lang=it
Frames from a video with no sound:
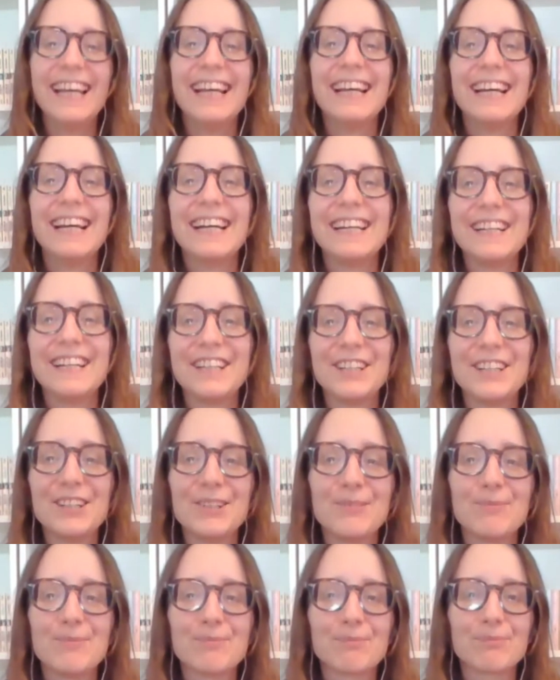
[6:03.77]

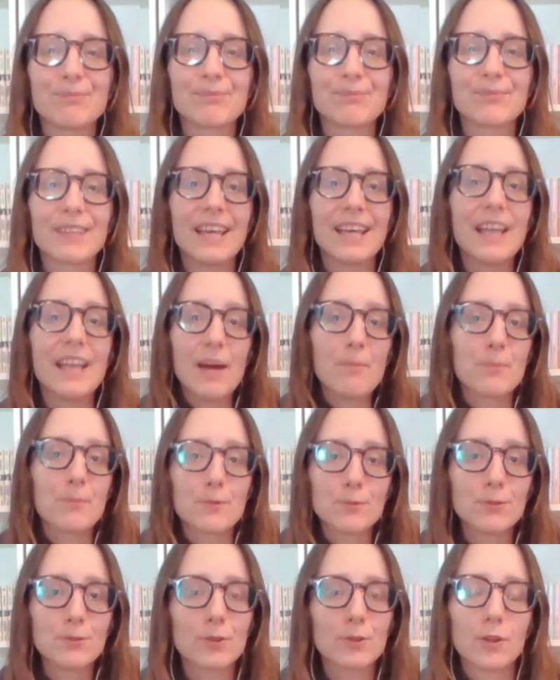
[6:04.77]
um, ed è
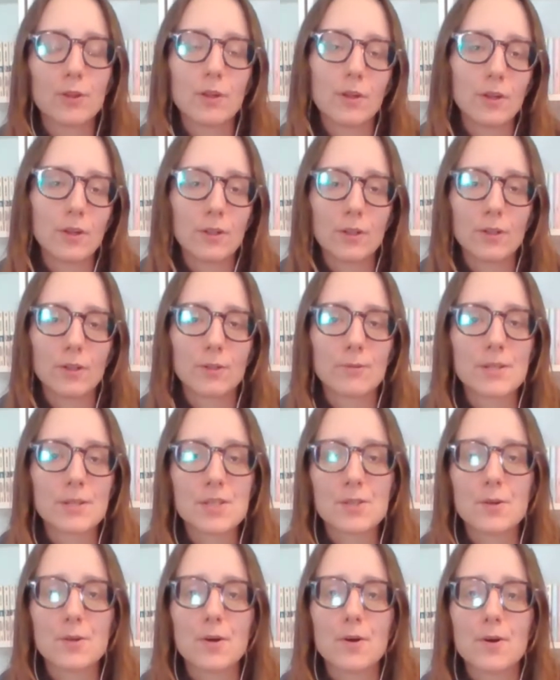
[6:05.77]
appunto
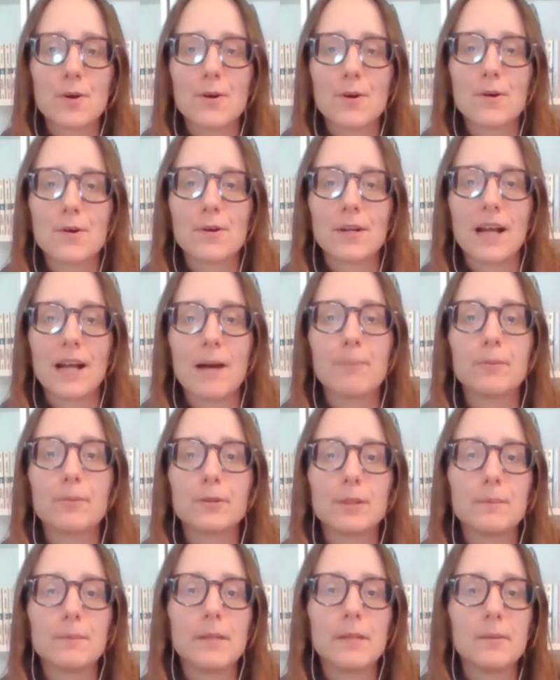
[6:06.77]
questo
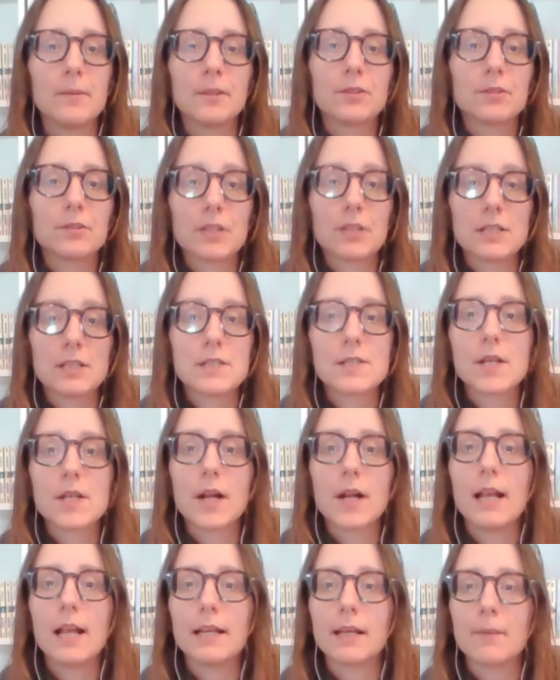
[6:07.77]
capo d'abbigliamento
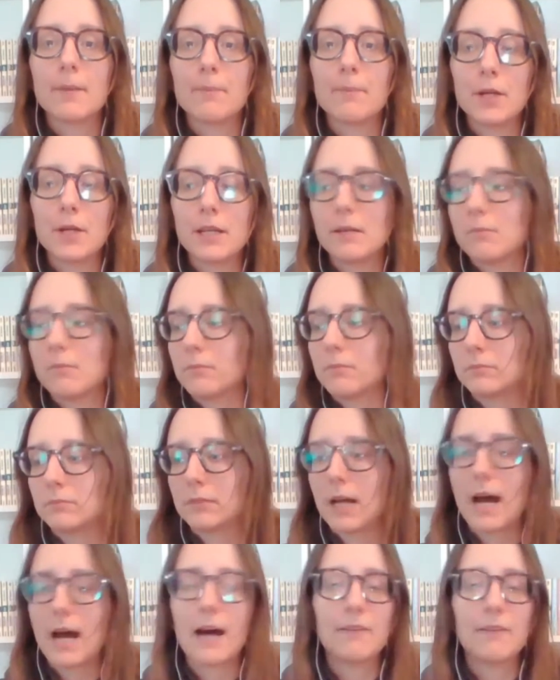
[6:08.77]
tradizionale che poi
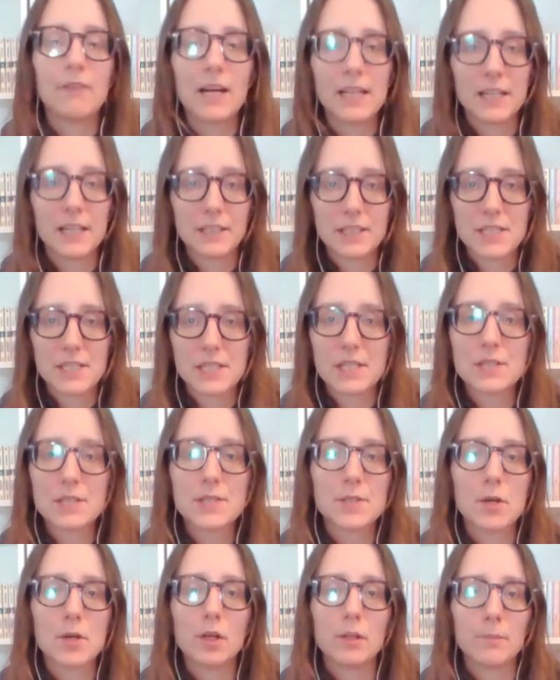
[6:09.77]
ha varie
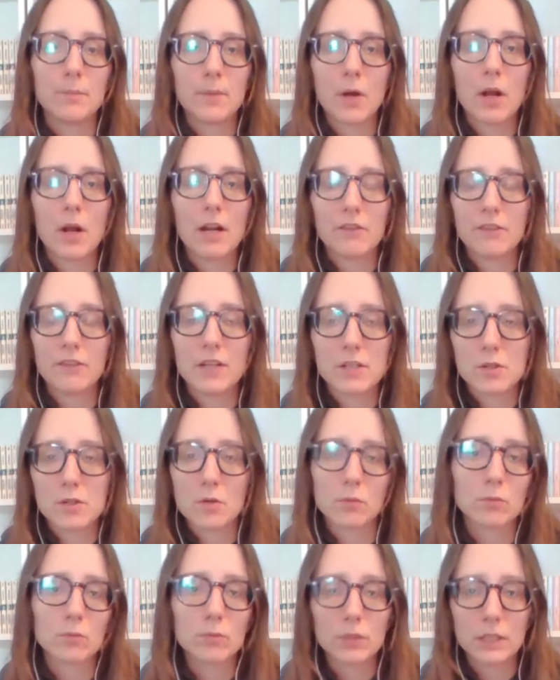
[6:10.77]
distinzioni, però alla fine
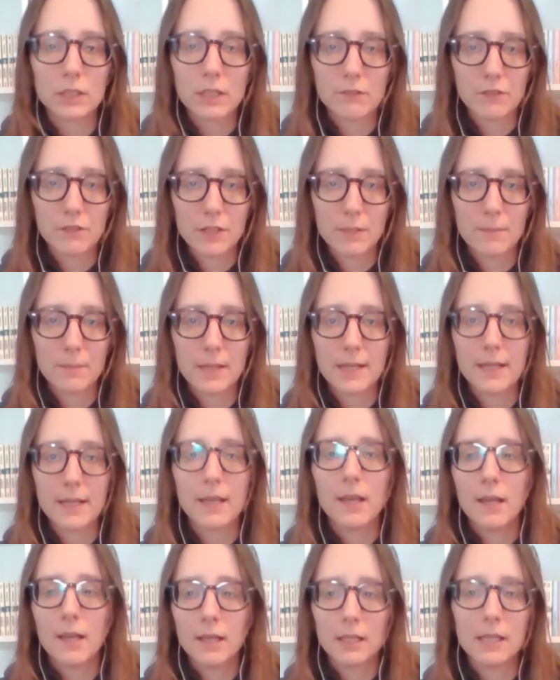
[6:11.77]
sono tutti definibili
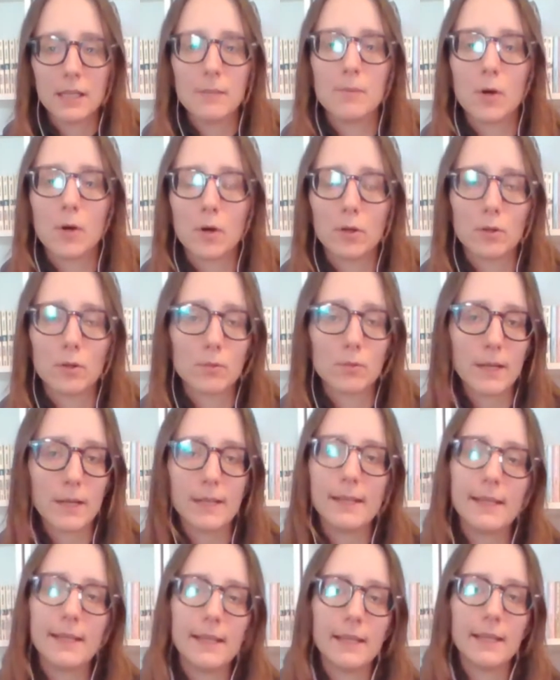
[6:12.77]
kimono,
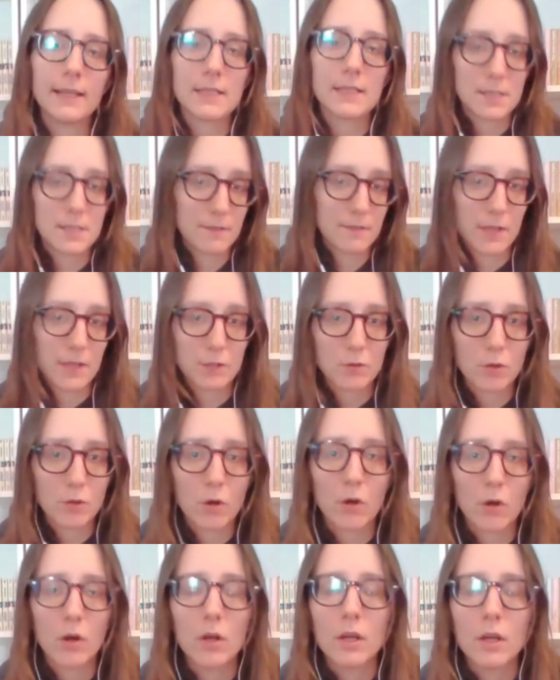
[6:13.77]
quelli che si
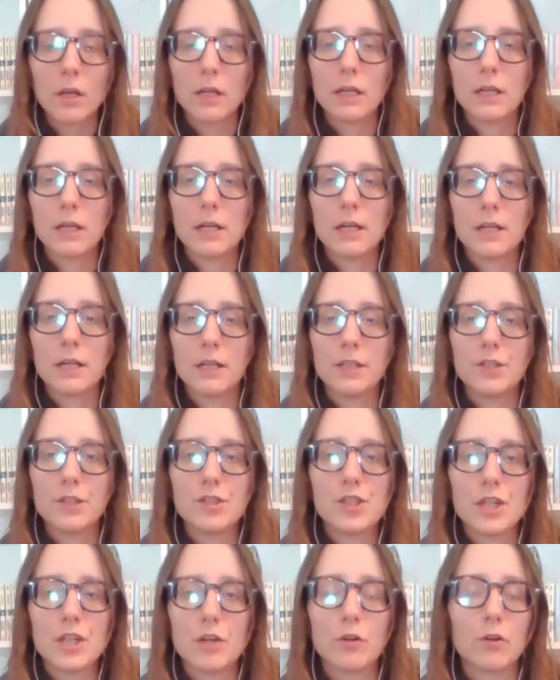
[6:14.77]
vedono eh, in
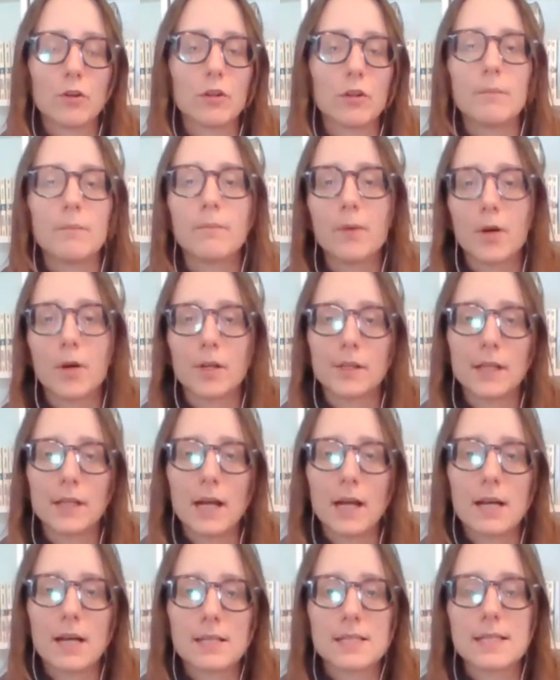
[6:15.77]
giro, non
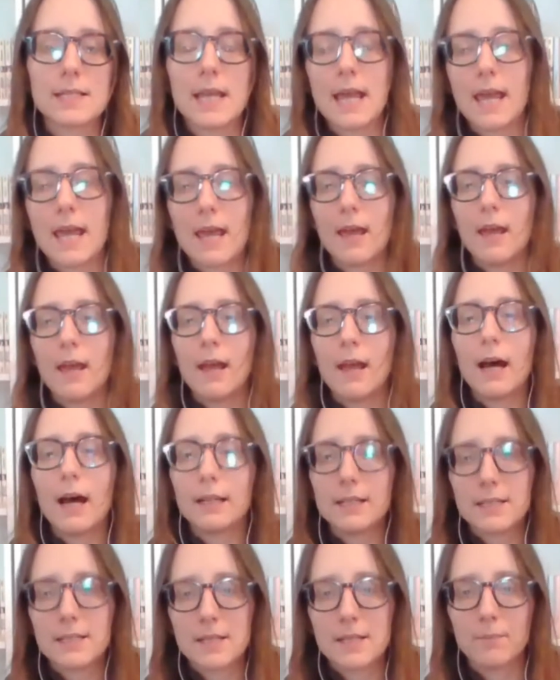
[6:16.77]
importa se
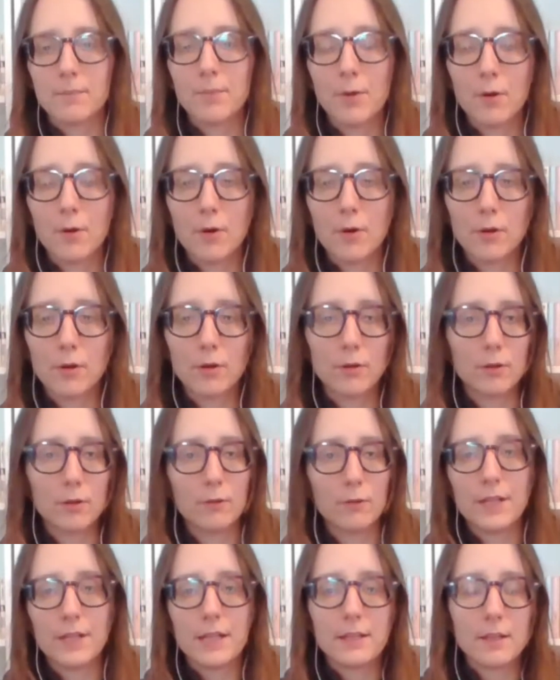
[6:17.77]
ad esempio lo
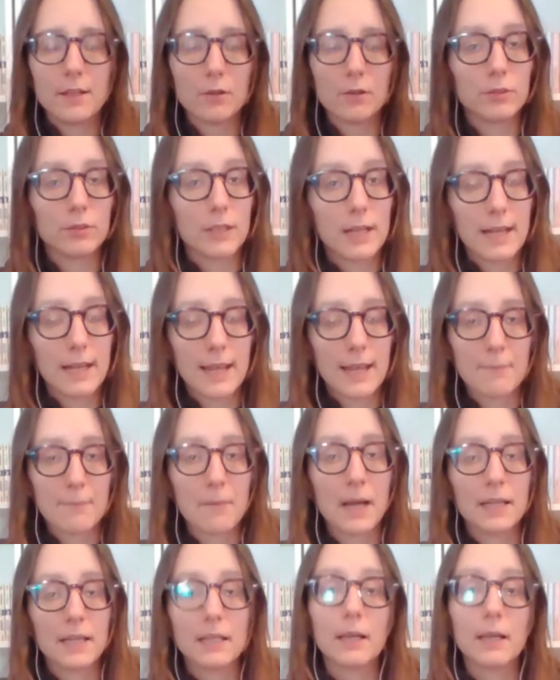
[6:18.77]
vedete con delle
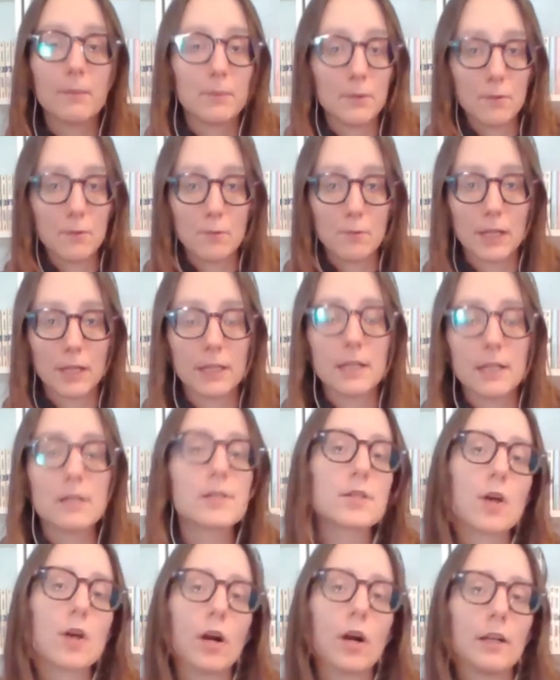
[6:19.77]
maniche più lunghe del
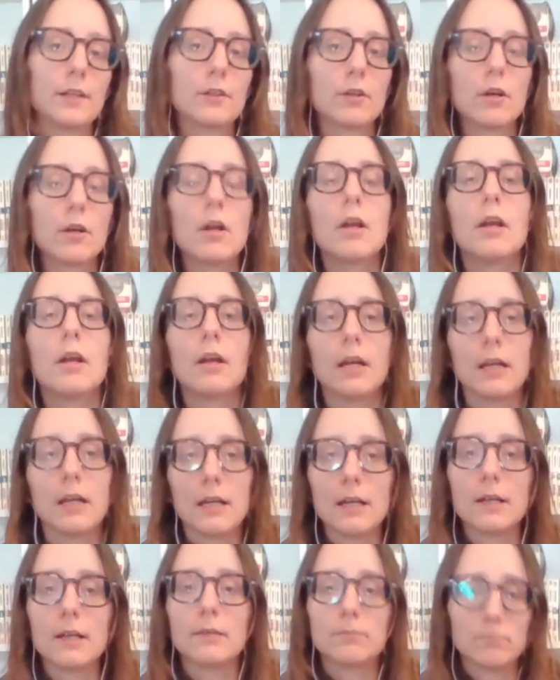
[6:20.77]
solito,
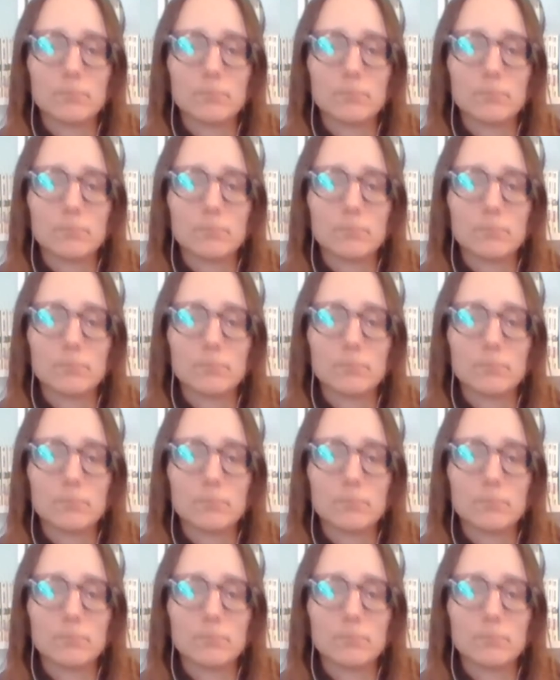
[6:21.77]
eh,